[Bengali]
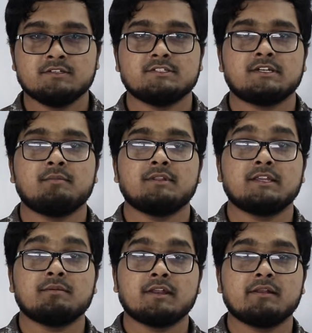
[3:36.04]
যেটা আমাদের
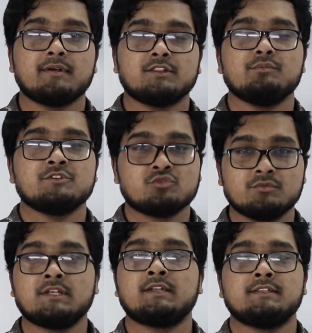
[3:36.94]
ইমেলের মাধ্যমে
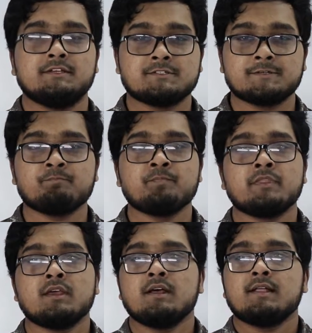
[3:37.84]
সুবিধাটা দিয়েছে
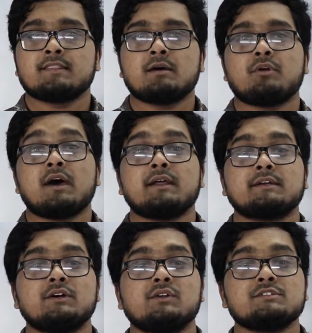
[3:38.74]
তারপর আর
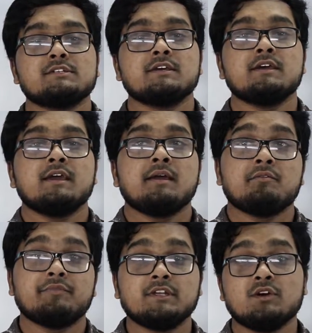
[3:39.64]
একটা হলো যে
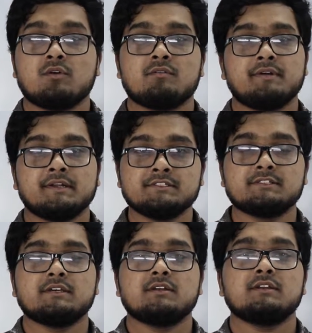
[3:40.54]
ভিডিও
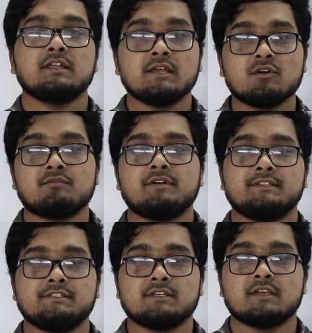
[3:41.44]
কনফারেন্সিং
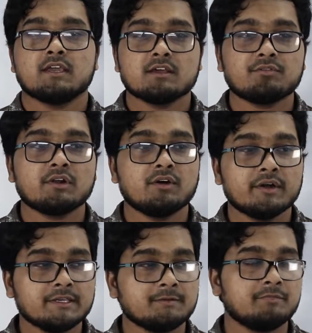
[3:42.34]
টেলিকনফারেন্সিং এর ফলে
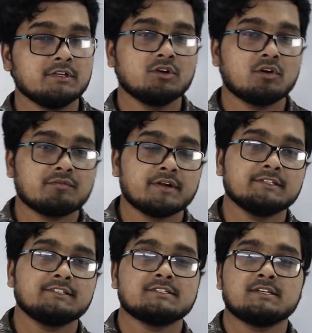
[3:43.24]
হয় কি ভিডিও
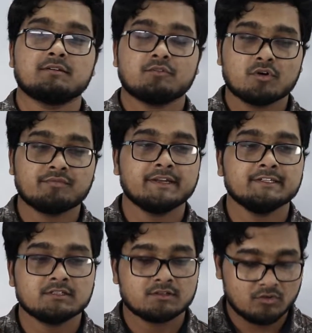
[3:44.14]
কনফারেন্সে যা
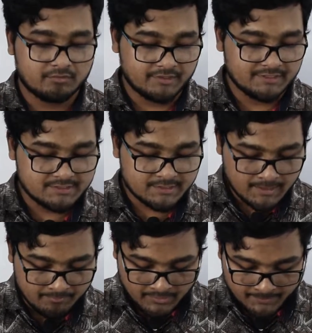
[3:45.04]
কনফারেন্স কনফারেন্সিংয়ে
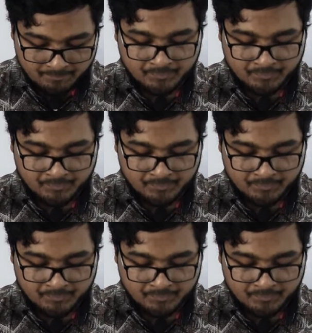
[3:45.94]
আমরা